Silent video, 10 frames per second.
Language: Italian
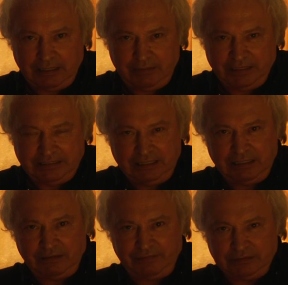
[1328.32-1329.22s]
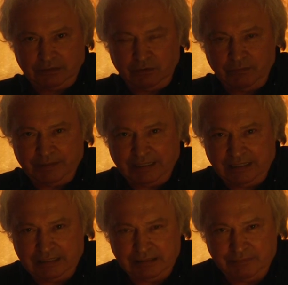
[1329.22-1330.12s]
il Badile ha fatto
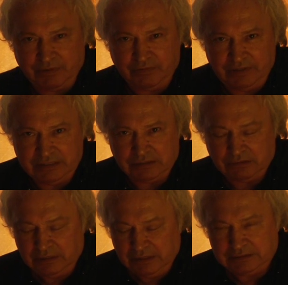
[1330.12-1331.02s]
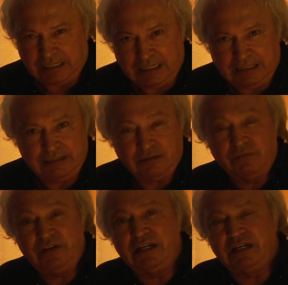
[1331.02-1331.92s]
comparire d'improvviso tra le
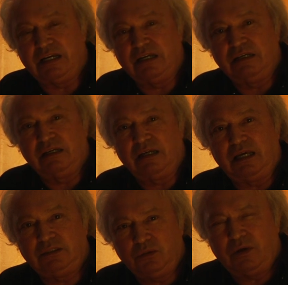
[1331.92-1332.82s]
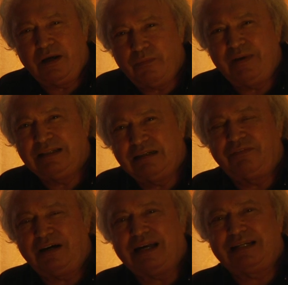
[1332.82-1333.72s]
rovine. E tu hai un bel da
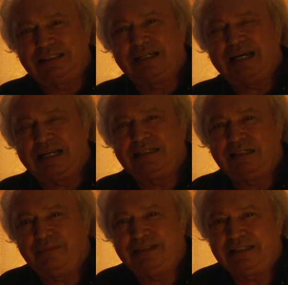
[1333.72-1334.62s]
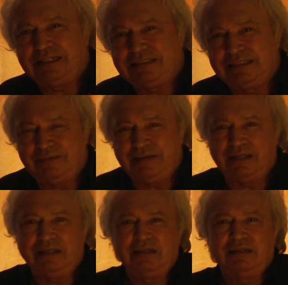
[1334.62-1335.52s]
fare cercare di rimettere insieme
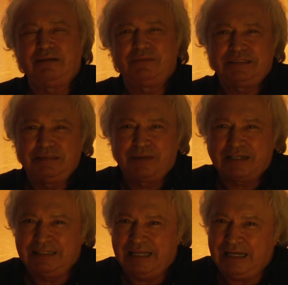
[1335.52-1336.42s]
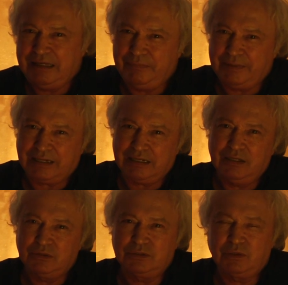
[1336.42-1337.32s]
questi brandelli per
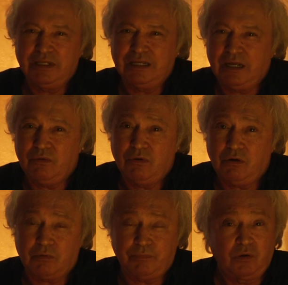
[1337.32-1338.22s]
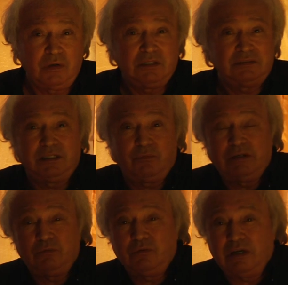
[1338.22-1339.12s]
ricostruire un corpo di
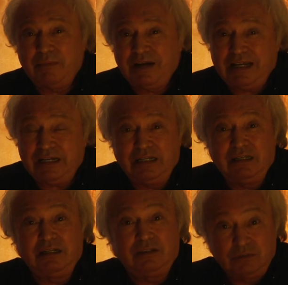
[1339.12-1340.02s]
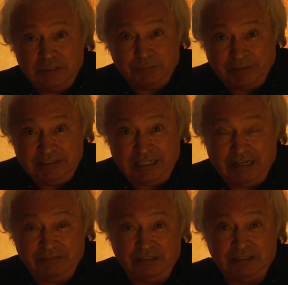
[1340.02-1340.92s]
qualcuno che magari non ti
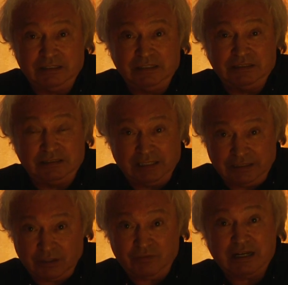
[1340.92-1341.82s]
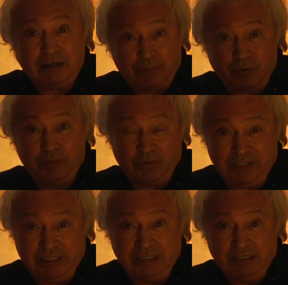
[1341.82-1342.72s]
aspettavi di ritrovare proprio
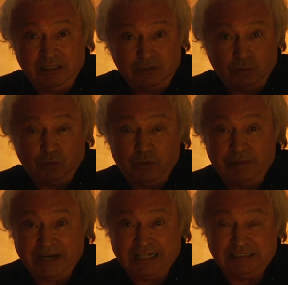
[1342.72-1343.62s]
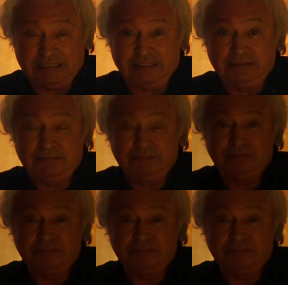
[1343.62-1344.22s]
lì, sotto quei massi.